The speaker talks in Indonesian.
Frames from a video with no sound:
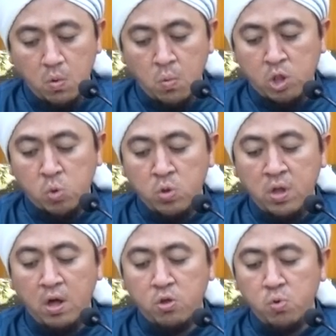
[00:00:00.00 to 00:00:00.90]
wa
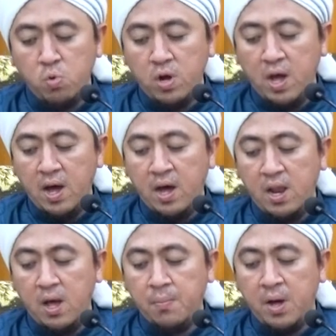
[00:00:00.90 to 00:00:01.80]
tujazuna
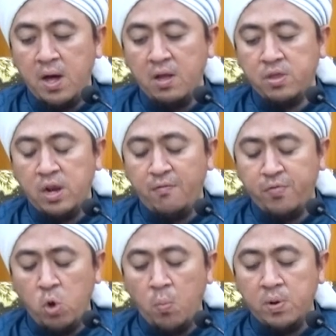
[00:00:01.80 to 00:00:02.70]
ala ma
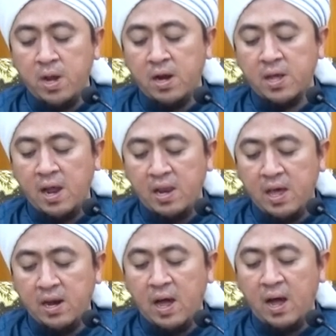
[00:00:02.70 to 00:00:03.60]
aslaftum dan
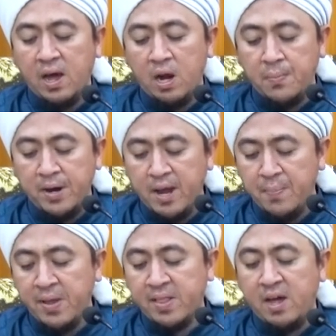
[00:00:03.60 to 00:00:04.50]
kalian akan
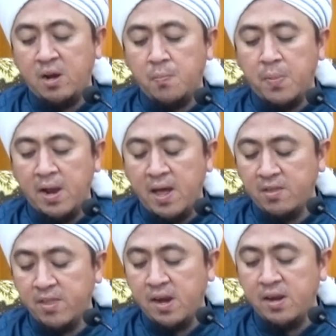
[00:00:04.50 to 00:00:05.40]
mendapatkan
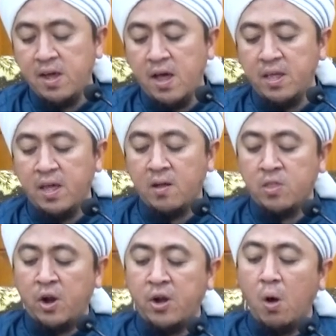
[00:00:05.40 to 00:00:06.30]
balasan dari yang
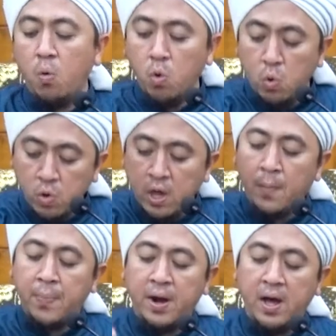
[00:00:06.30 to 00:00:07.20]
terdahulu
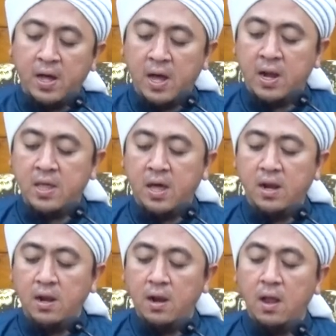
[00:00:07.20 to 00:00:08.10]
yang pernah
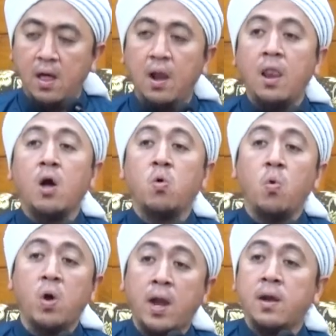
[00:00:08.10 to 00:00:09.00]
kalian
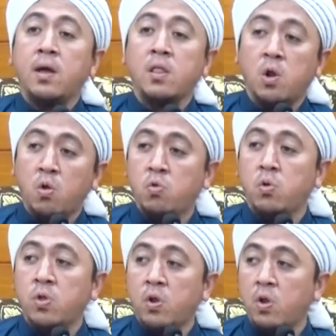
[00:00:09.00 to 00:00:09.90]
lakukan kata
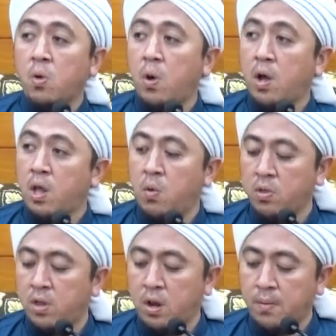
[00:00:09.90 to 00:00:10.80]
Rasul sallallahu alaihi
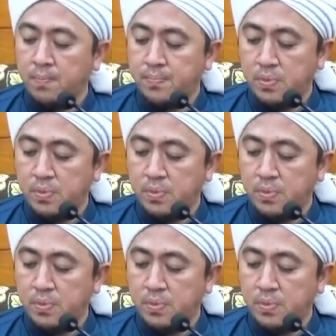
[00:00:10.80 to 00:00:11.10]
wasallam